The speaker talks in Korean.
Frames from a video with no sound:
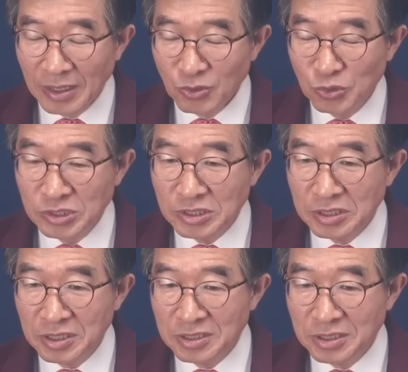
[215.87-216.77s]

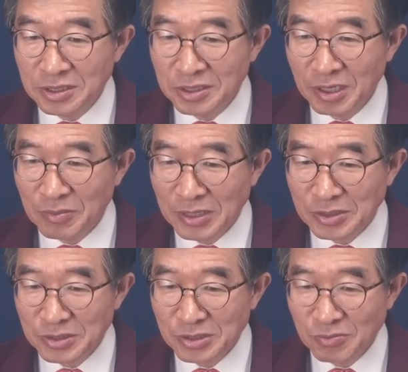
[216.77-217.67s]
윤석열 정권에
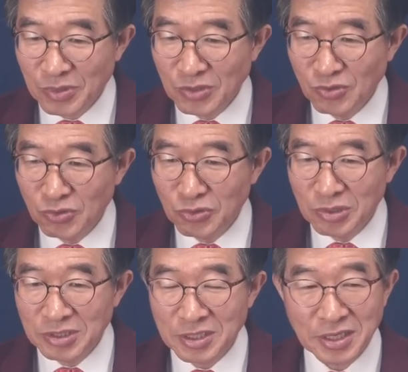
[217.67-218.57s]
맞서서
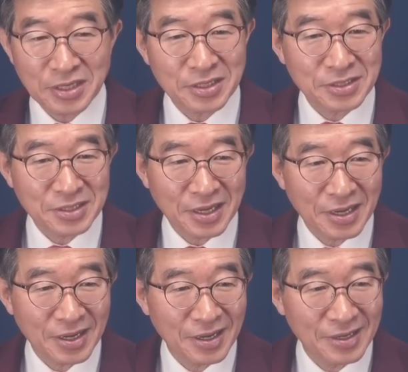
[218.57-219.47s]
민주주의를 지킬
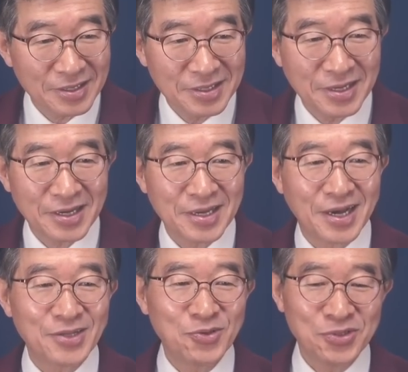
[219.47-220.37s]
것이다. 이 이야기
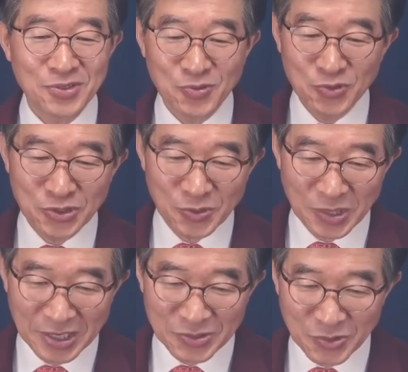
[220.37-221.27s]
하도 이제
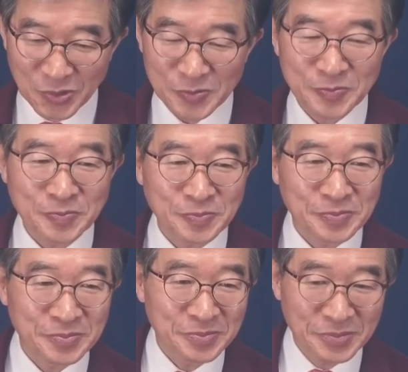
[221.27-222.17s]
우스워가지고
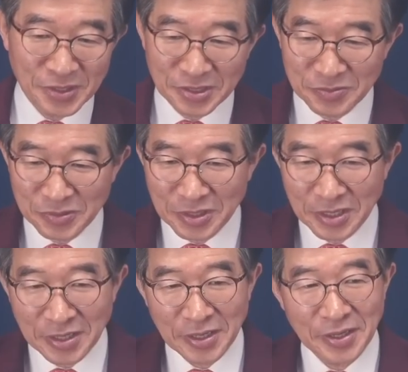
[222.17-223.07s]

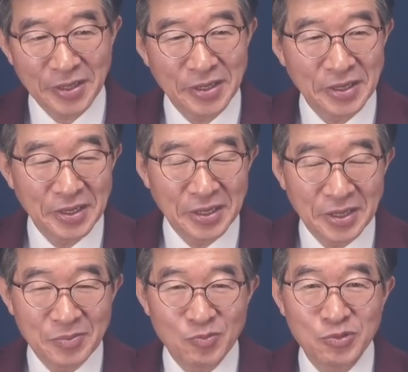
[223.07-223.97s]
여러분들에게
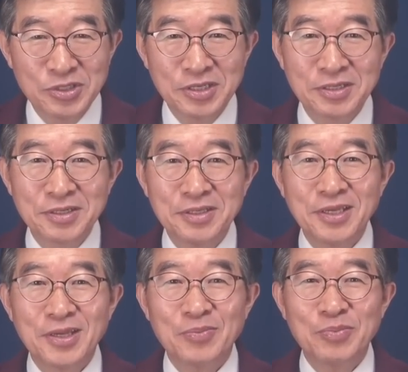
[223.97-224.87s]

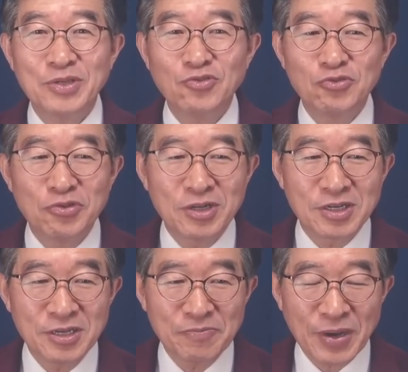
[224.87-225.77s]
문정권이 민주주의를
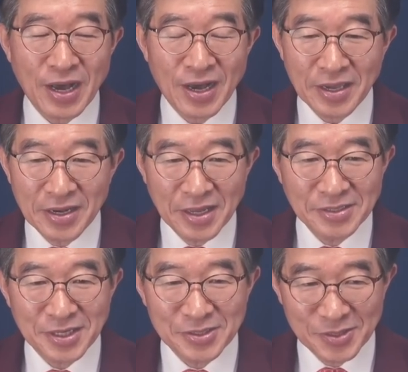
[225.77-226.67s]
거의 파괴를
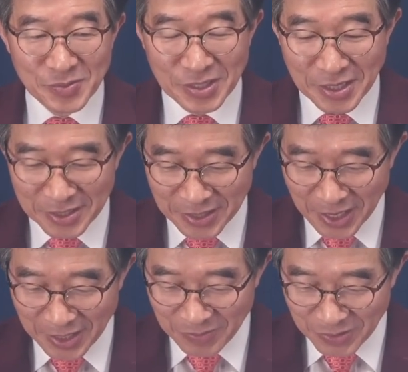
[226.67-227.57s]
했지 않습니까
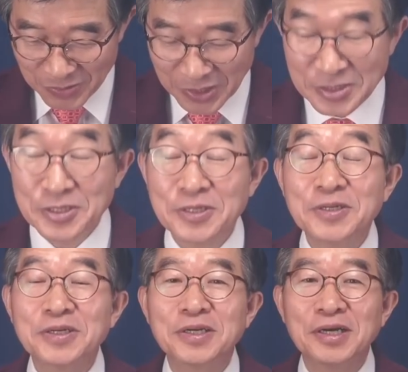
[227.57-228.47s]
대한민국에서.
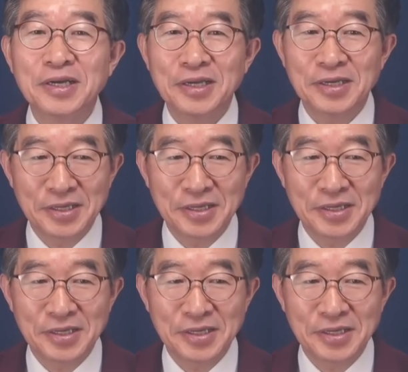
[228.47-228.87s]
예.